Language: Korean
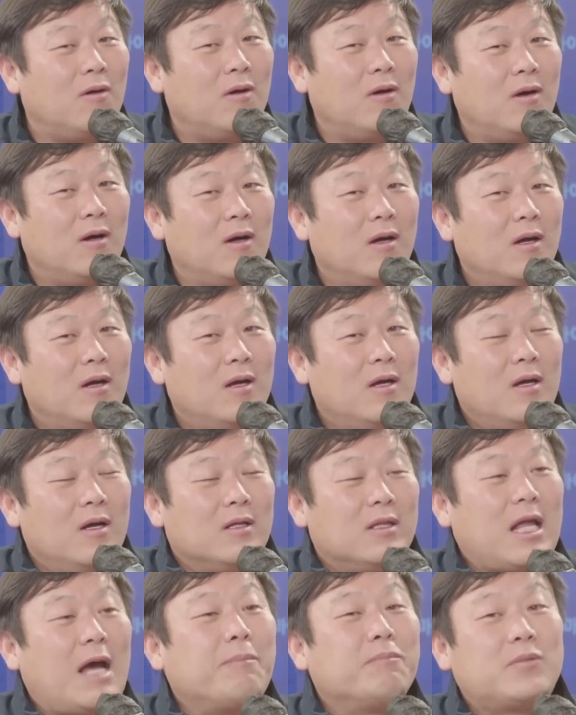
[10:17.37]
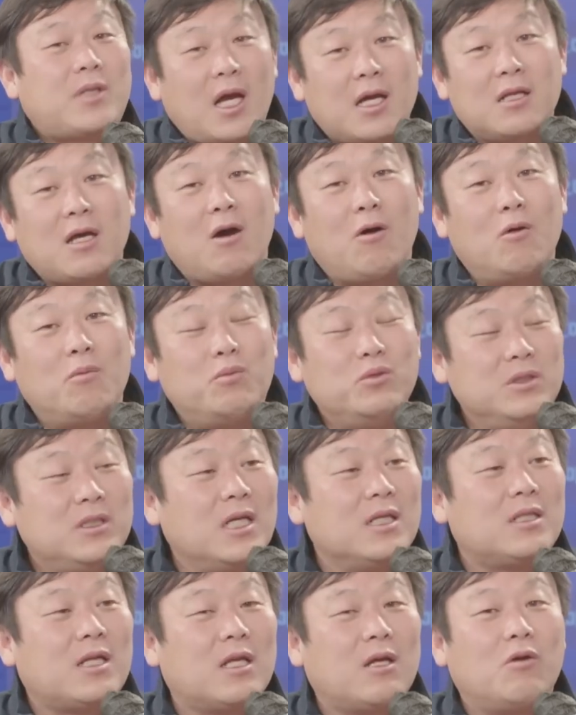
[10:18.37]
네. 남 탓하고
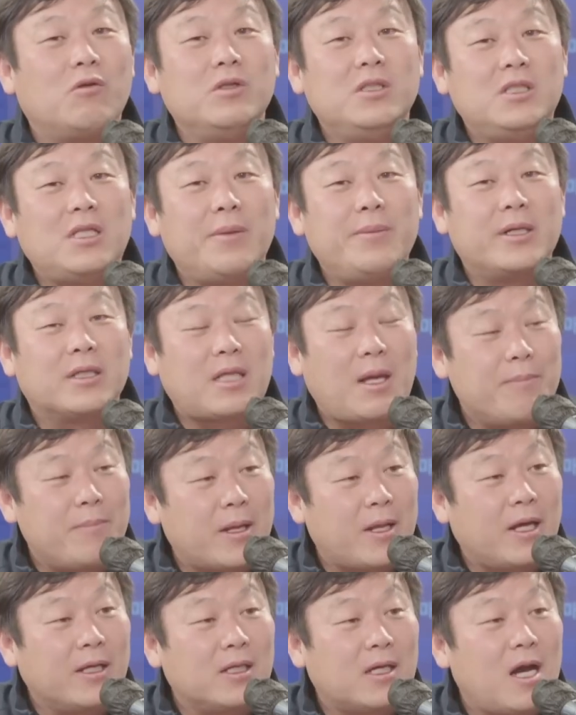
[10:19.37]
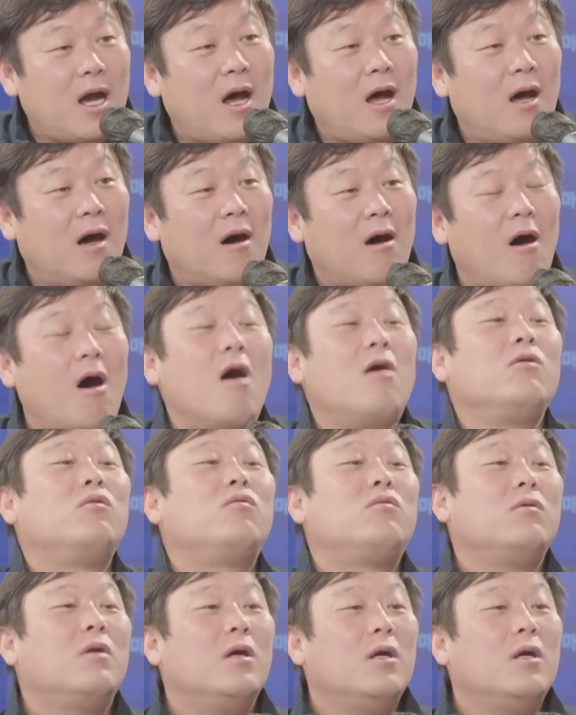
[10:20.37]
문재인 탓하고 이재명 탓만 하니까 엉